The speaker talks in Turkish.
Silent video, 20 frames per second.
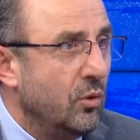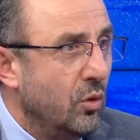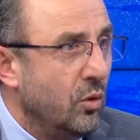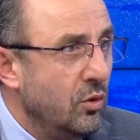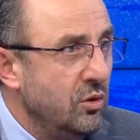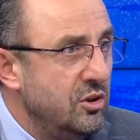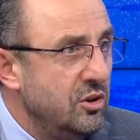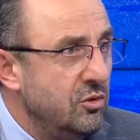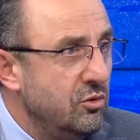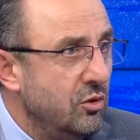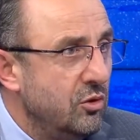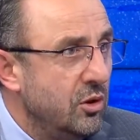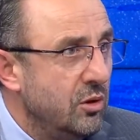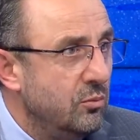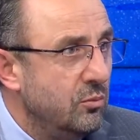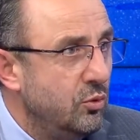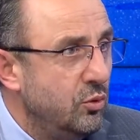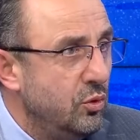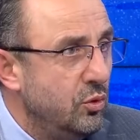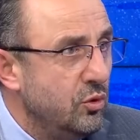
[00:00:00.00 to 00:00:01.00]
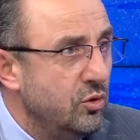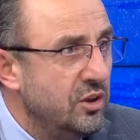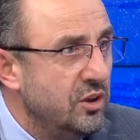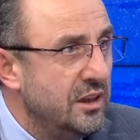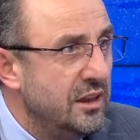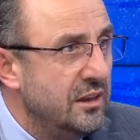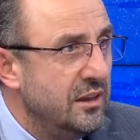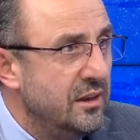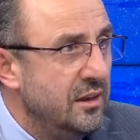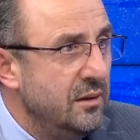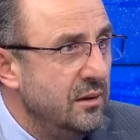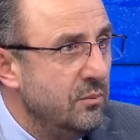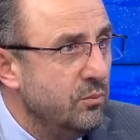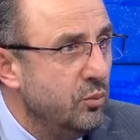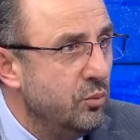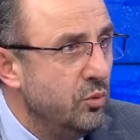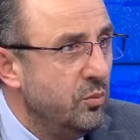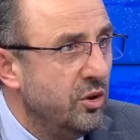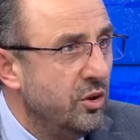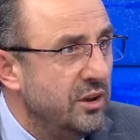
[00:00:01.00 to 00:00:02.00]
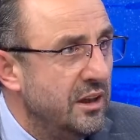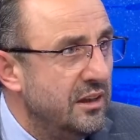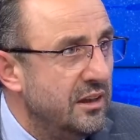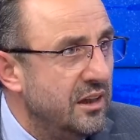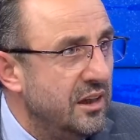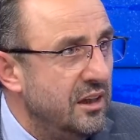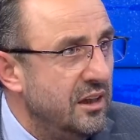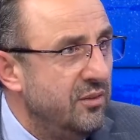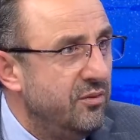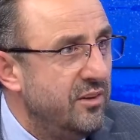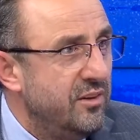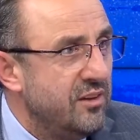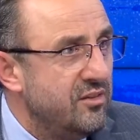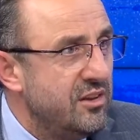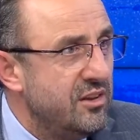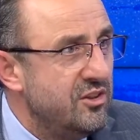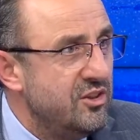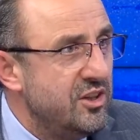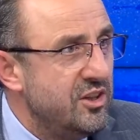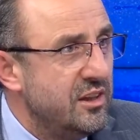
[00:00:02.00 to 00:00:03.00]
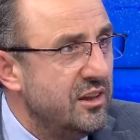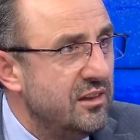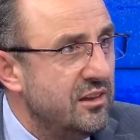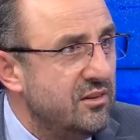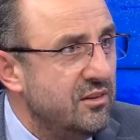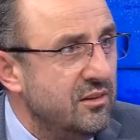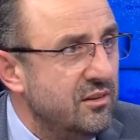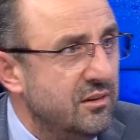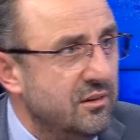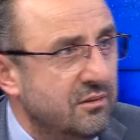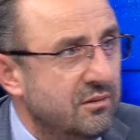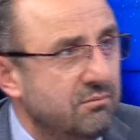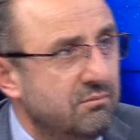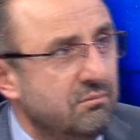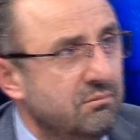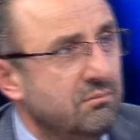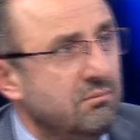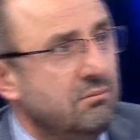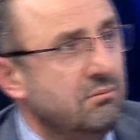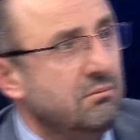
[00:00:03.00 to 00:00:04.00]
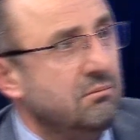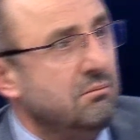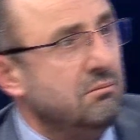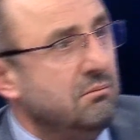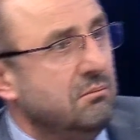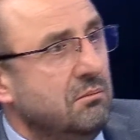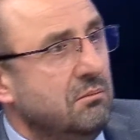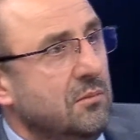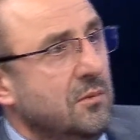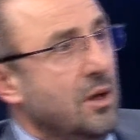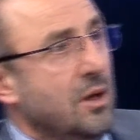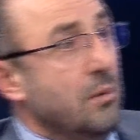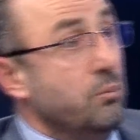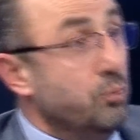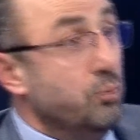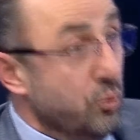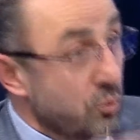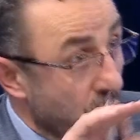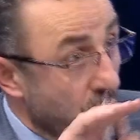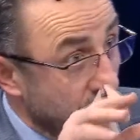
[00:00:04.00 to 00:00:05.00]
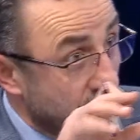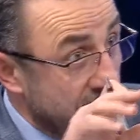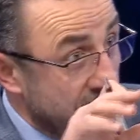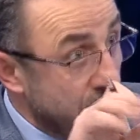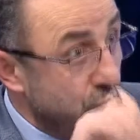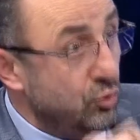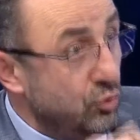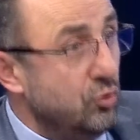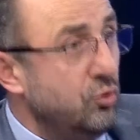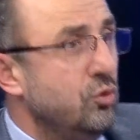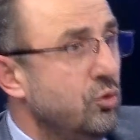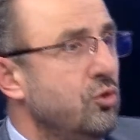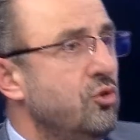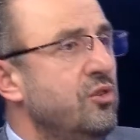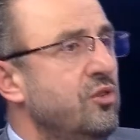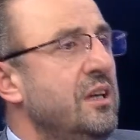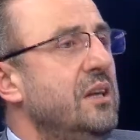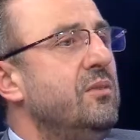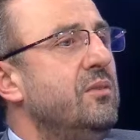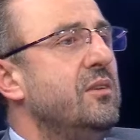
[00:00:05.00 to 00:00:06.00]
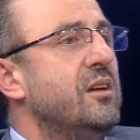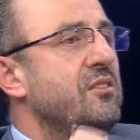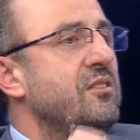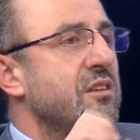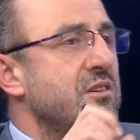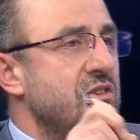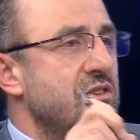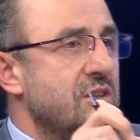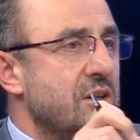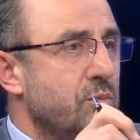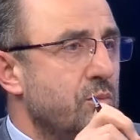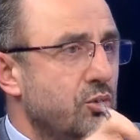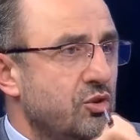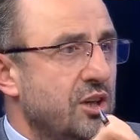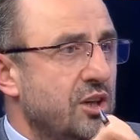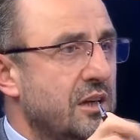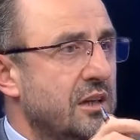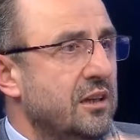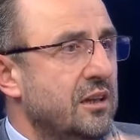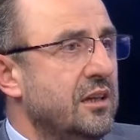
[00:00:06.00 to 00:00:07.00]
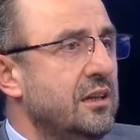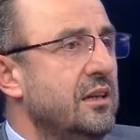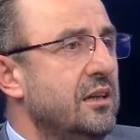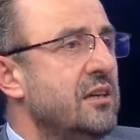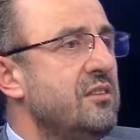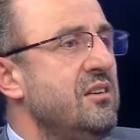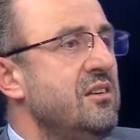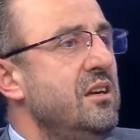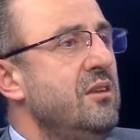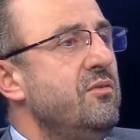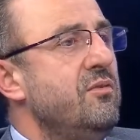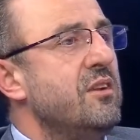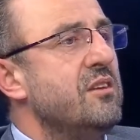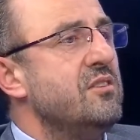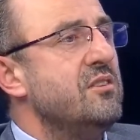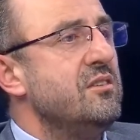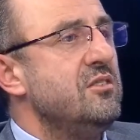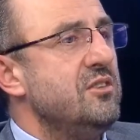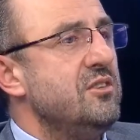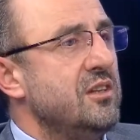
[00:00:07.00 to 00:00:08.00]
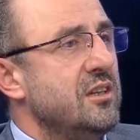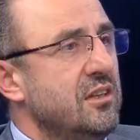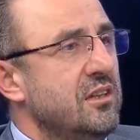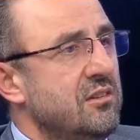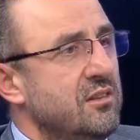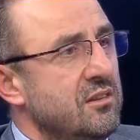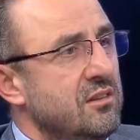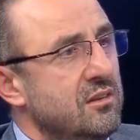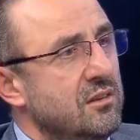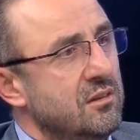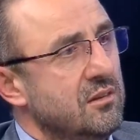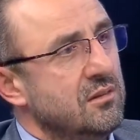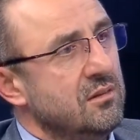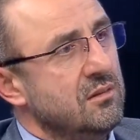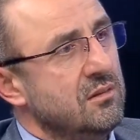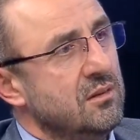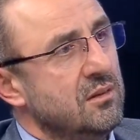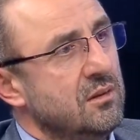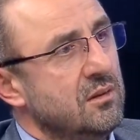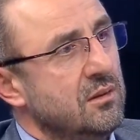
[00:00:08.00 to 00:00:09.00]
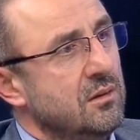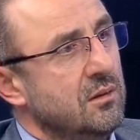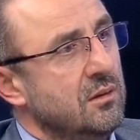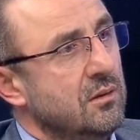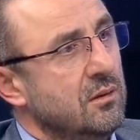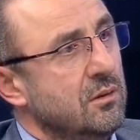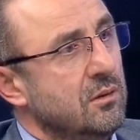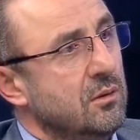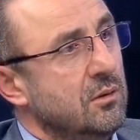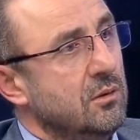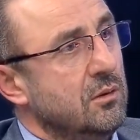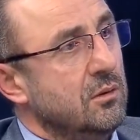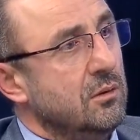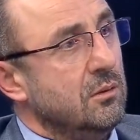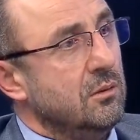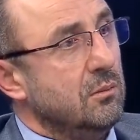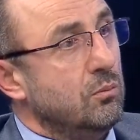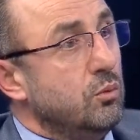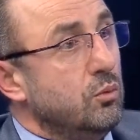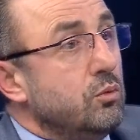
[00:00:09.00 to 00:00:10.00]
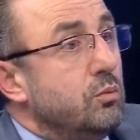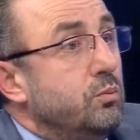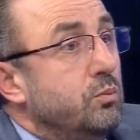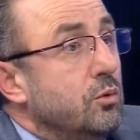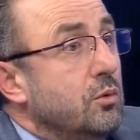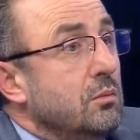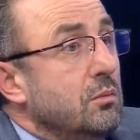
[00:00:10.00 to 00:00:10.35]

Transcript: Onun için söyleyeyim, Türkiye'nin bu modelde iflas edeceği kesindir. Bu modeli sürdürürse iflas edeceği, bu şekilde giderse iflas edeceği kesindir. Ay bu, çok